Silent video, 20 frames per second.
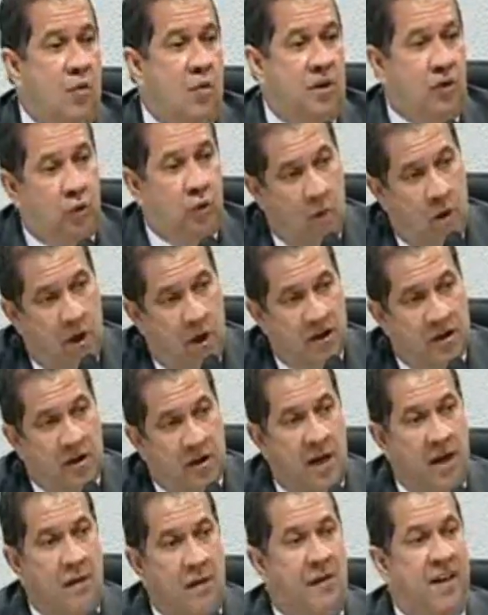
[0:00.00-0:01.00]
quatro horas
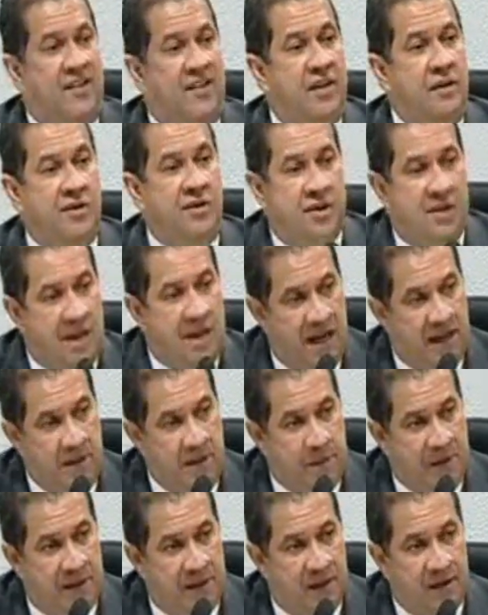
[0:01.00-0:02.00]
fazendo escala
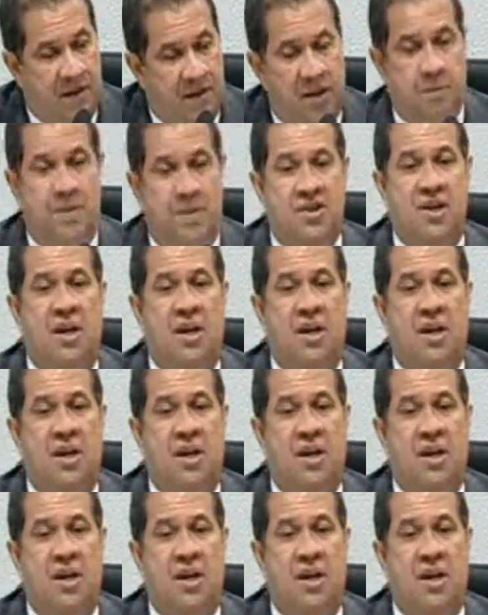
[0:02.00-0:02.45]
imperatriz para